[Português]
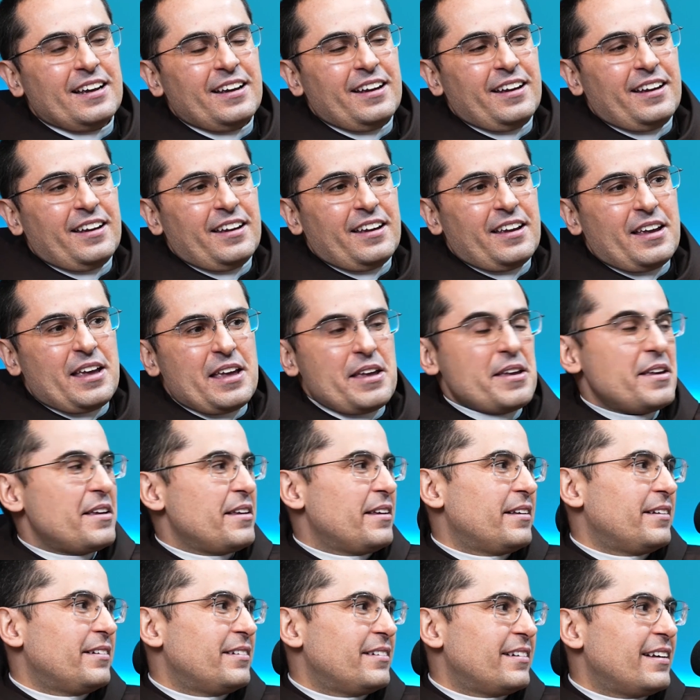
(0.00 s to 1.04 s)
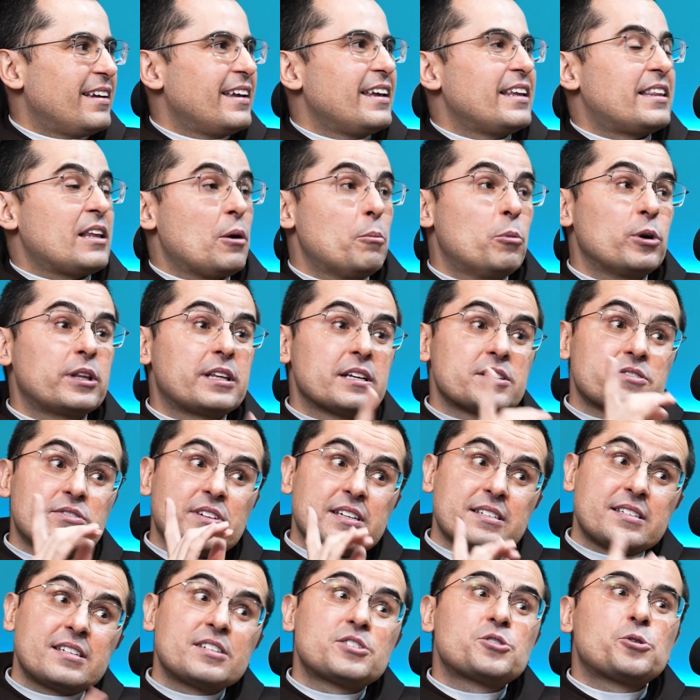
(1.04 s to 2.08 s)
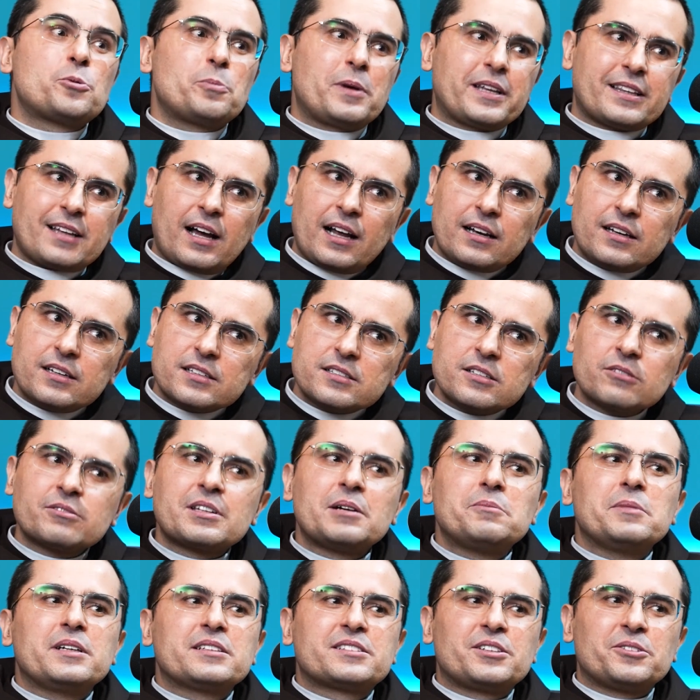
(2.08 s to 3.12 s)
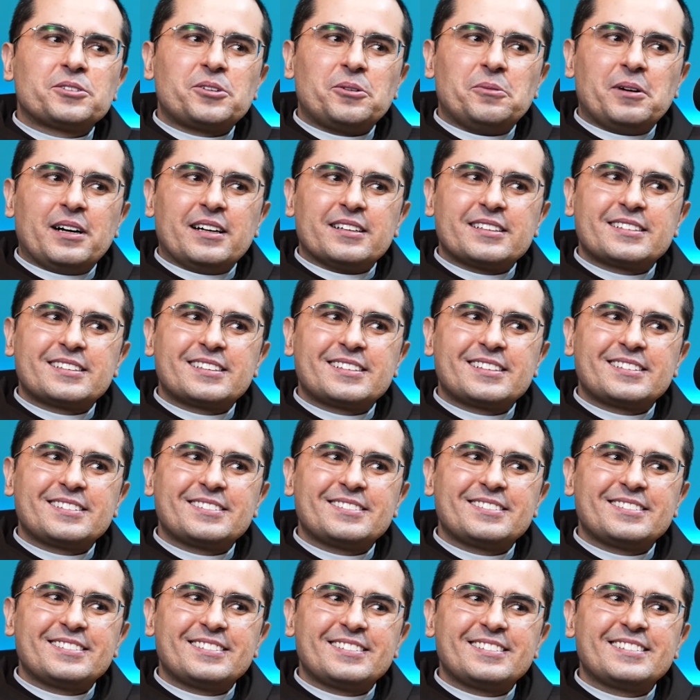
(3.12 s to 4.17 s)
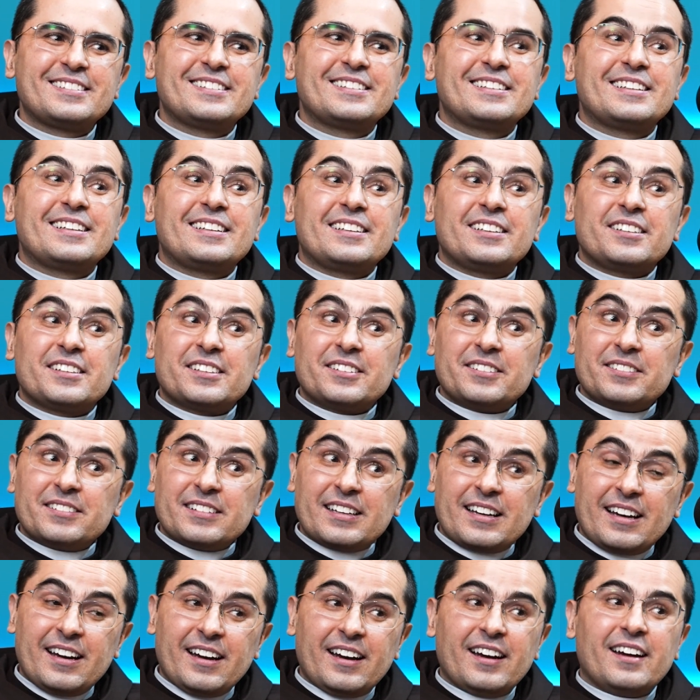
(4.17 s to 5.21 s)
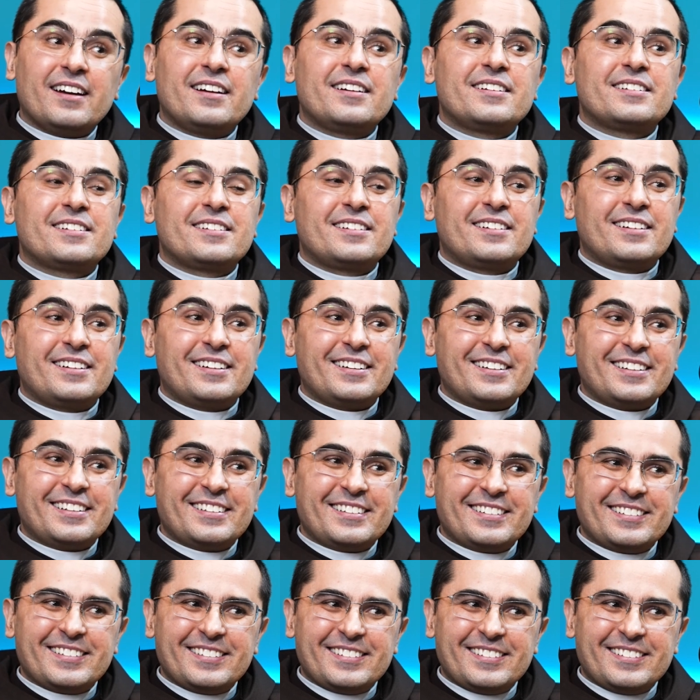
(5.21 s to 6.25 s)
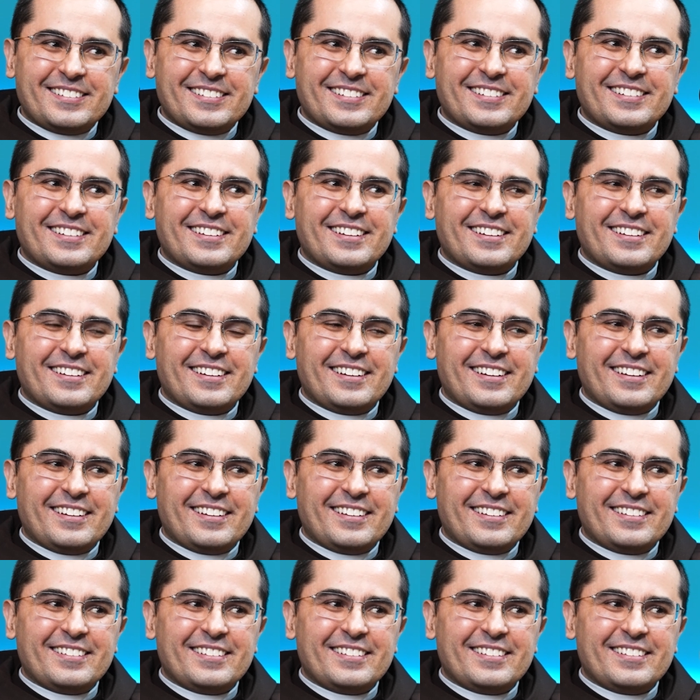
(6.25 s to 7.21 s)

Mesmo assim, Então, muitas vezes instrumentalizam também São é, Tomás. É, não, instrumentalizam, né? É. Ixi, olha só.